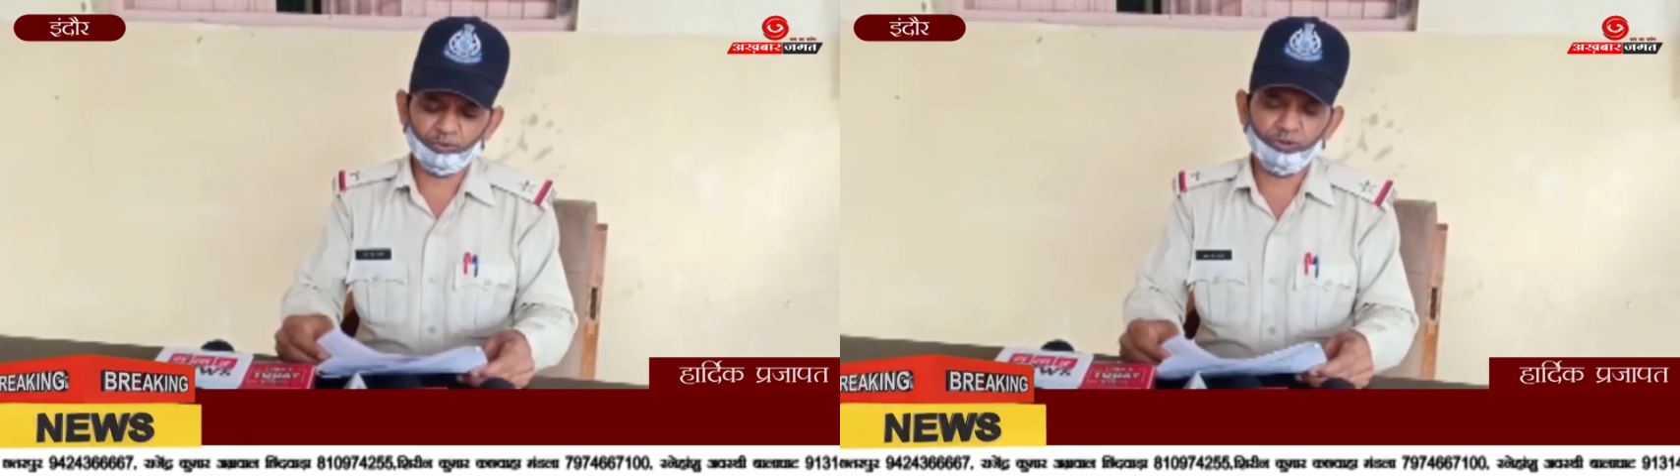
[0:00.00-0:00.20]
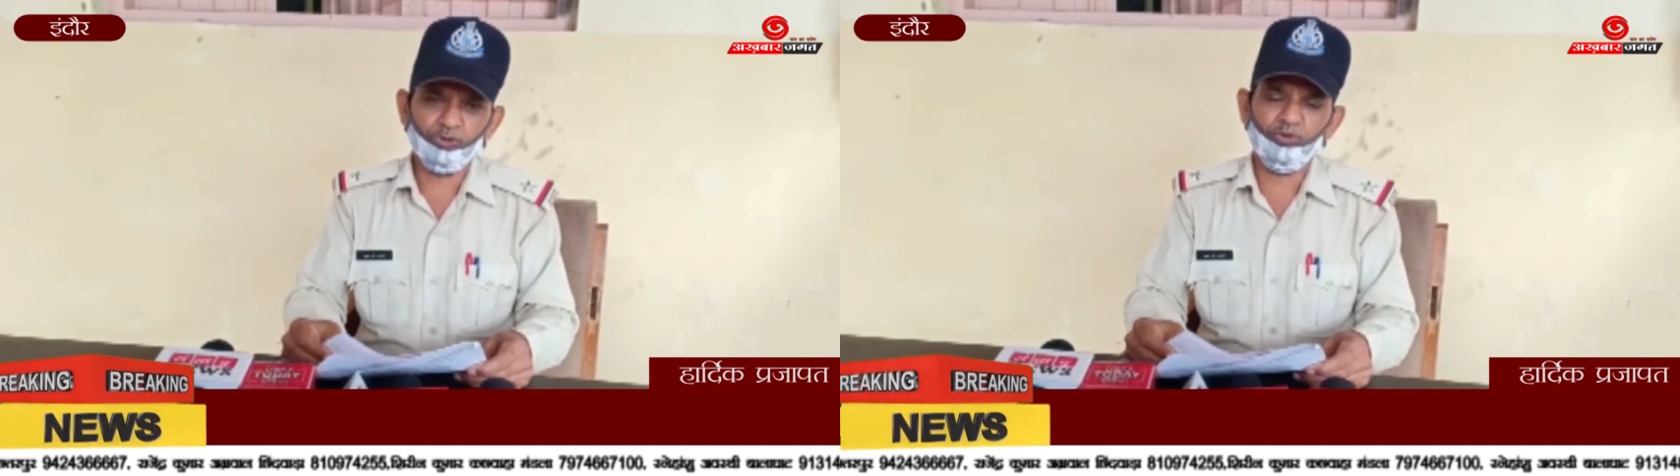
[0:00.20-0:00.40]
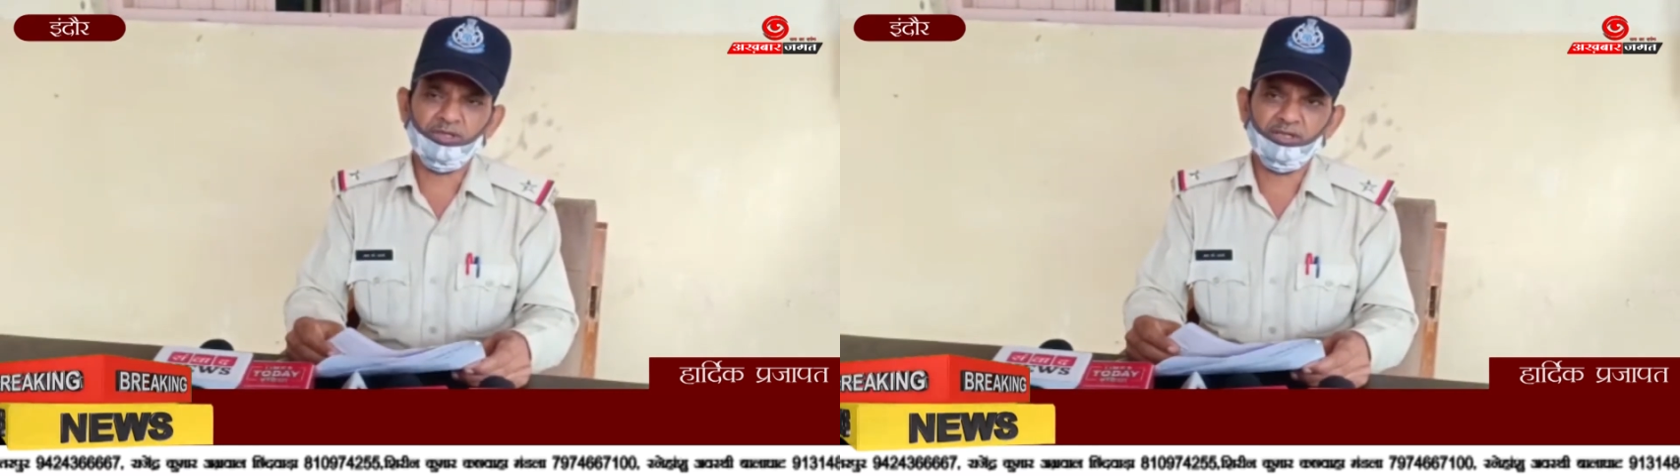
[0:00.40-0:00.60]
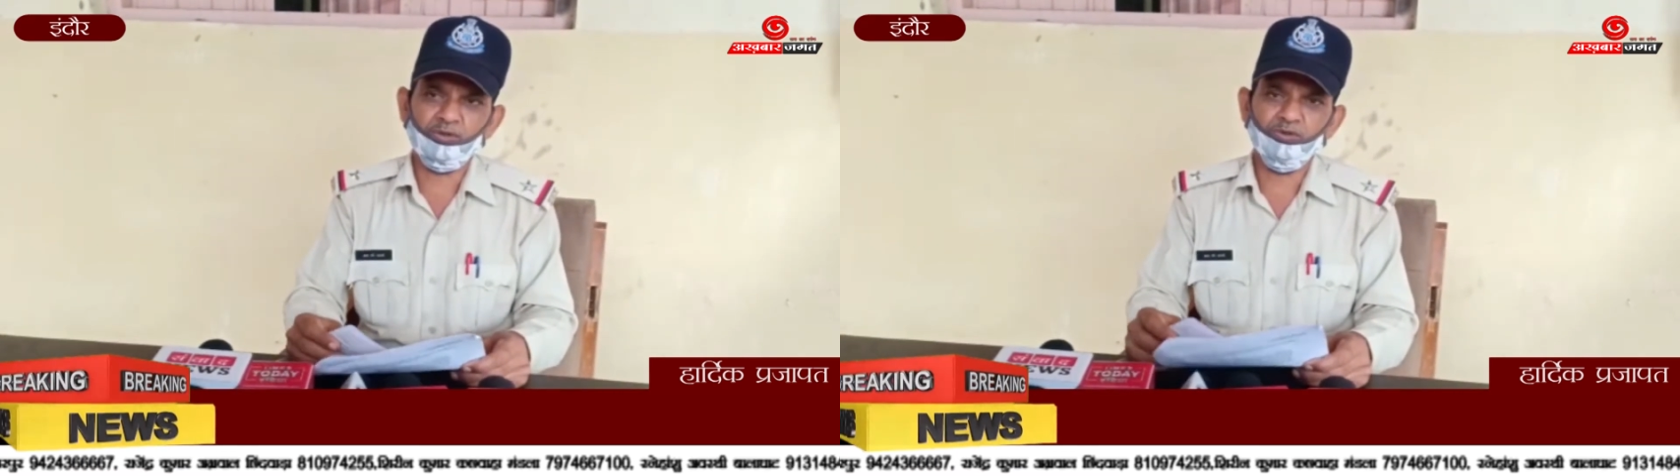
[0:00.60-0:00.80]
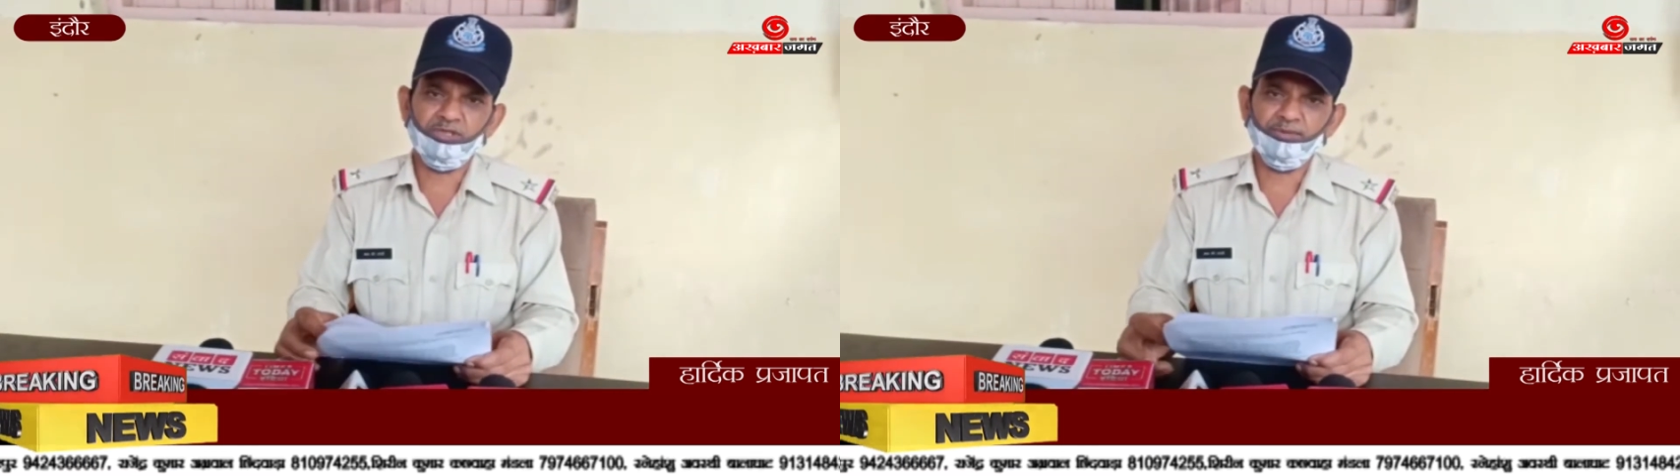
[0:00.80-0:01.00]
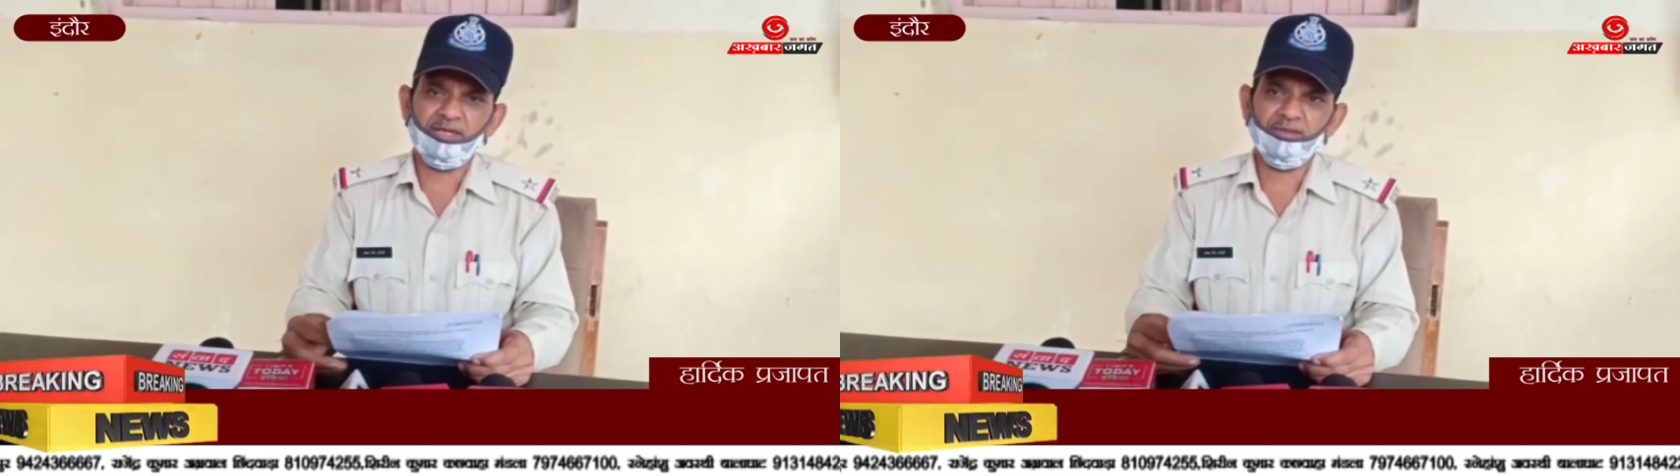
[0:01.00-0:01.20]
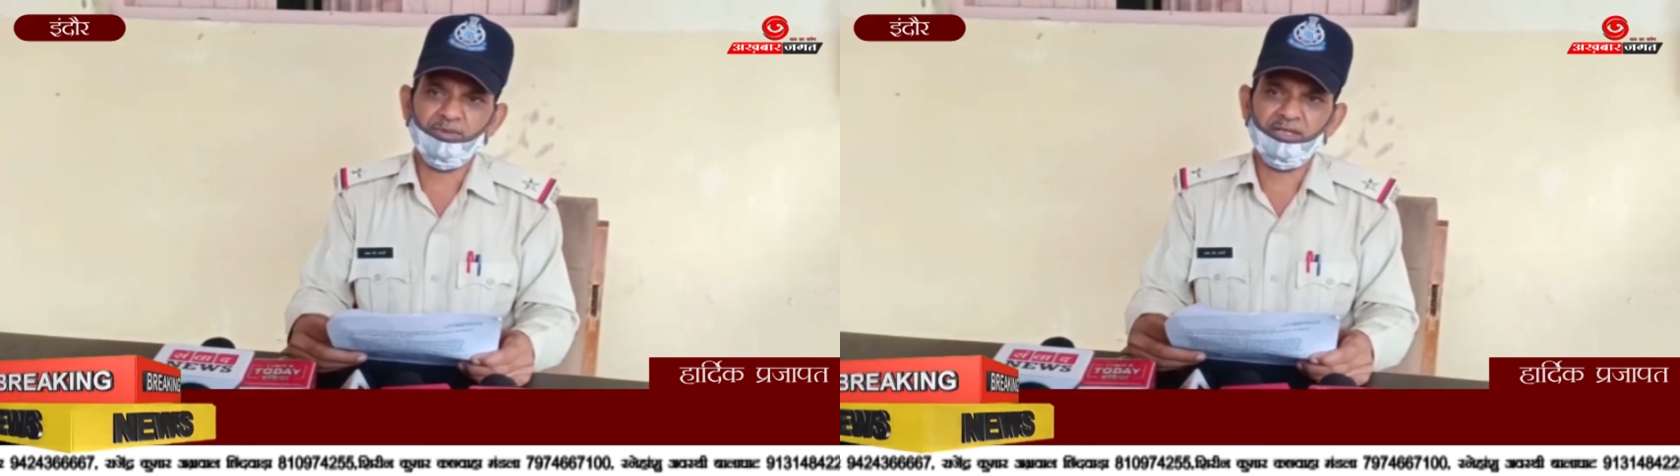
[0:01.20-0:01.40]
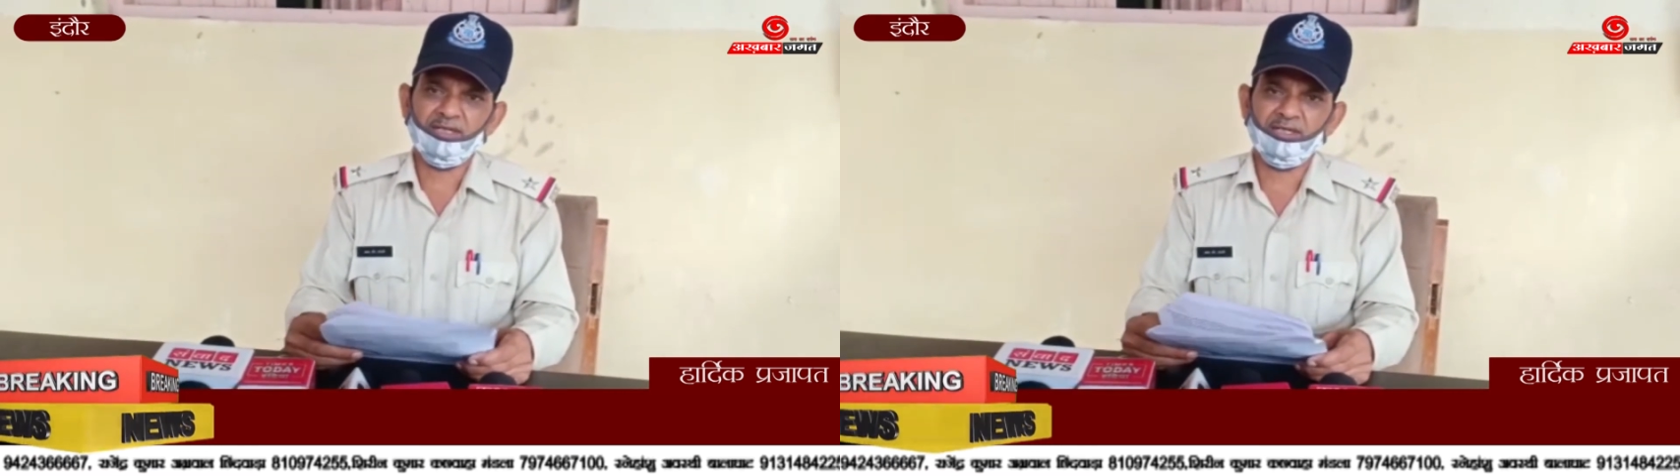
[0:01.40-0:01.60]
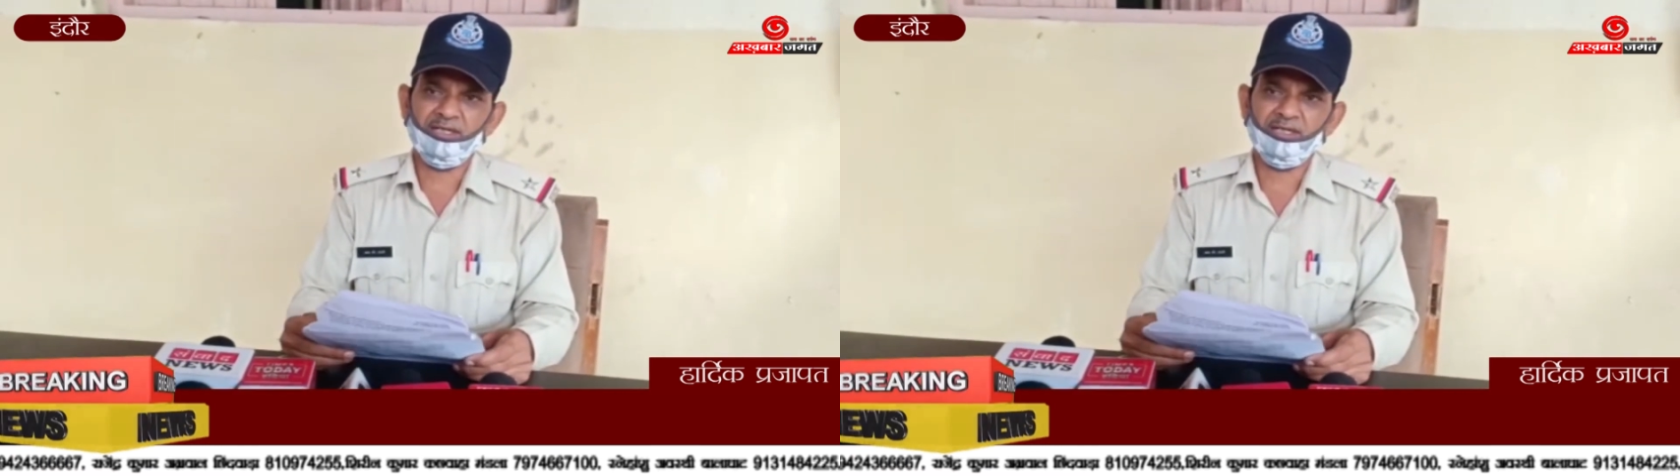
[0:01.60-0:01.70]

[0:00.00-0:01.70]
कुछ सोने के कुछ जेवरात वगैरह